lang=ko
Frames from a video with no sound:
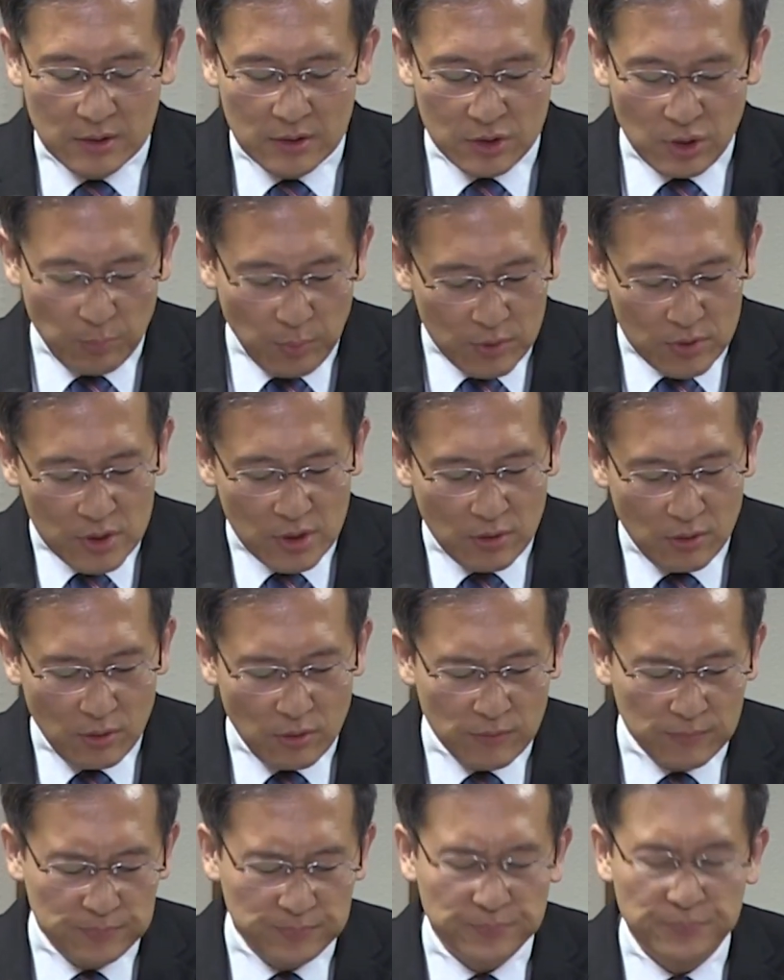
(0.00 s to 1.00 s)
첫
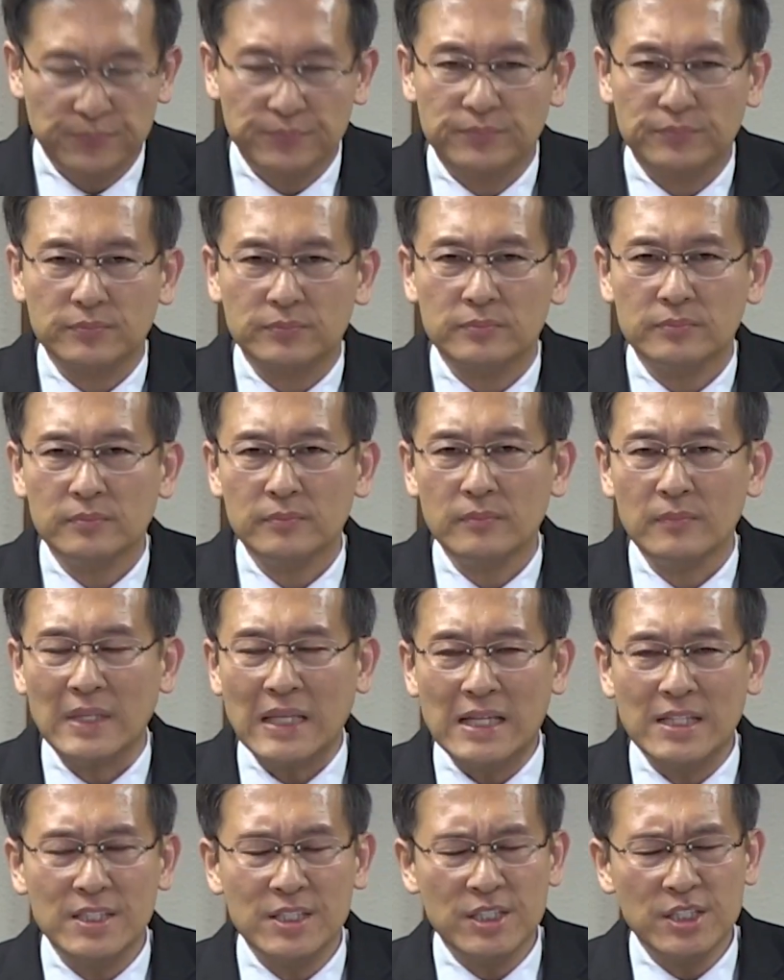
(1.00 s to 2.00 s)
번째로
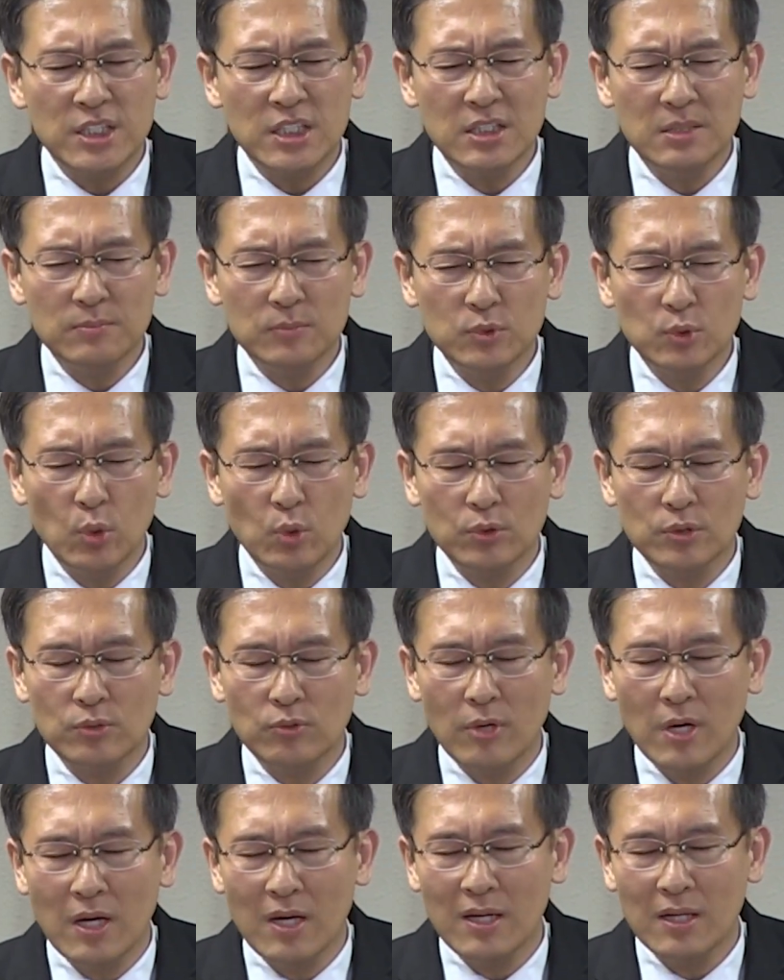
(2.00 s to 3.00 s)

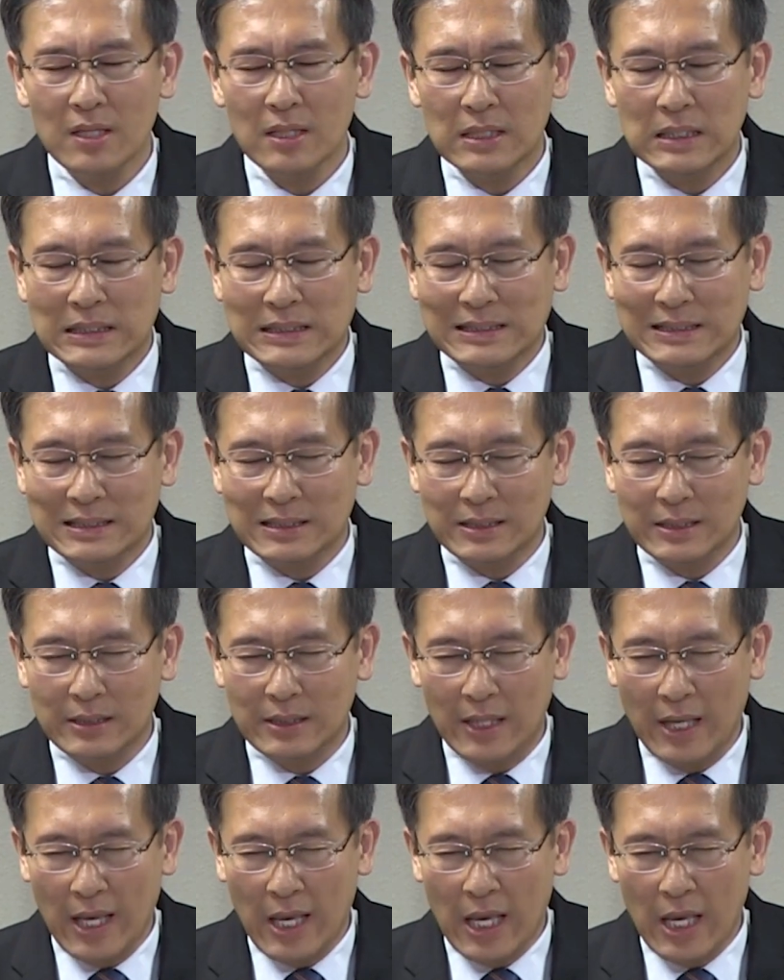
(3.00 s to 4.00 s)
시므온과
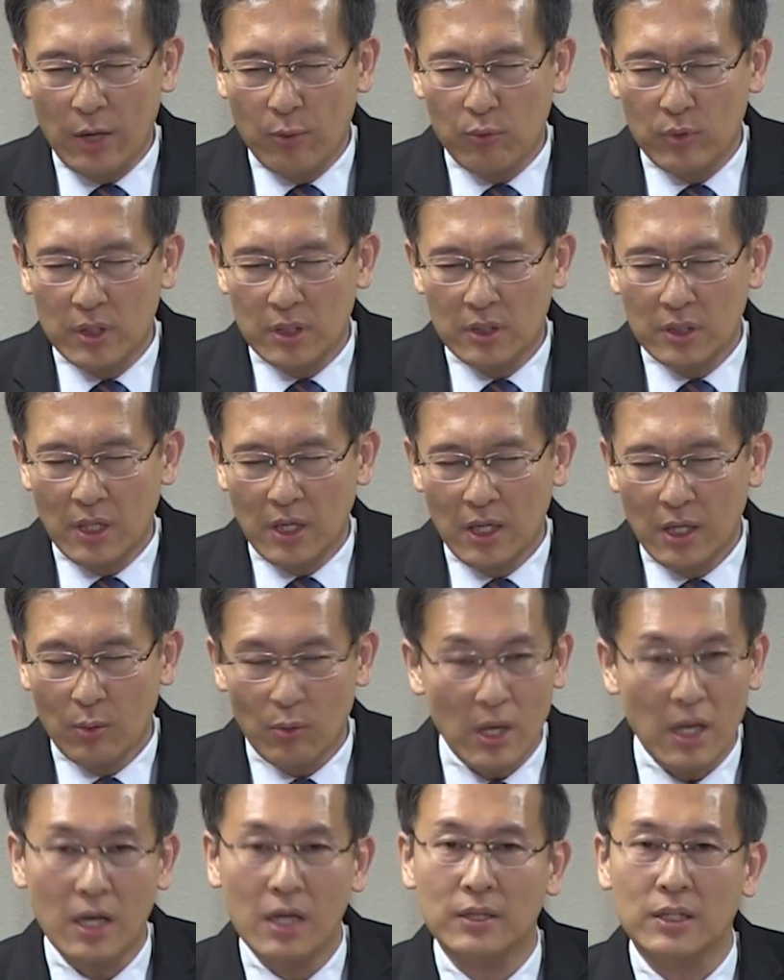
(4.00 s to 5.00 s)
레위의
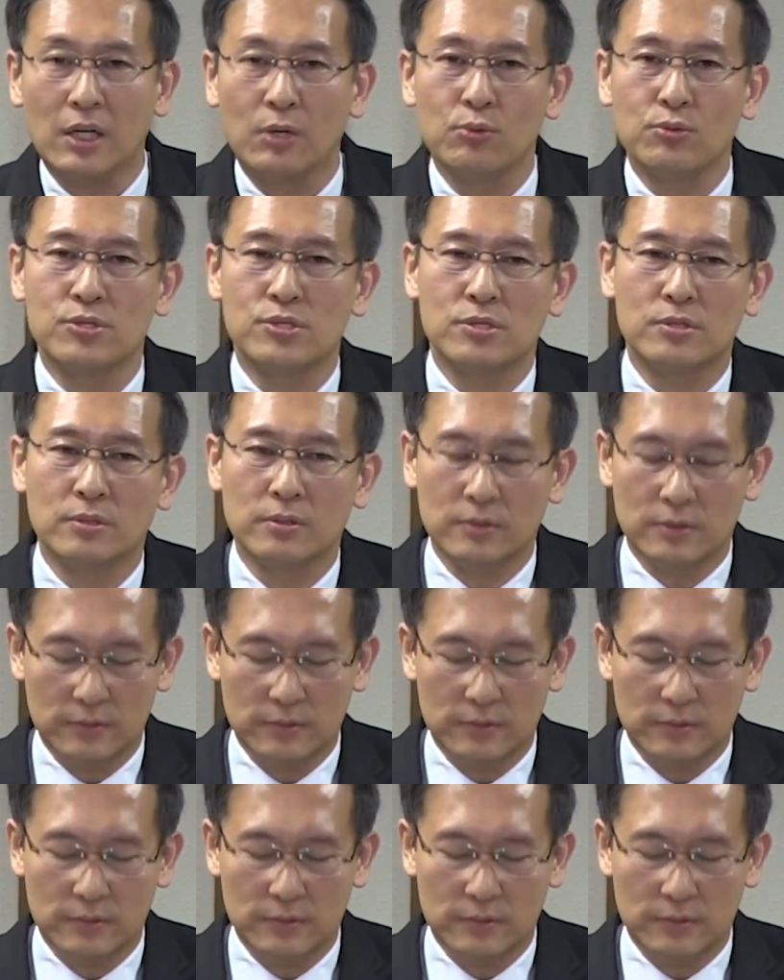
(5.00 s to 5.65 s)
화가 나오죠.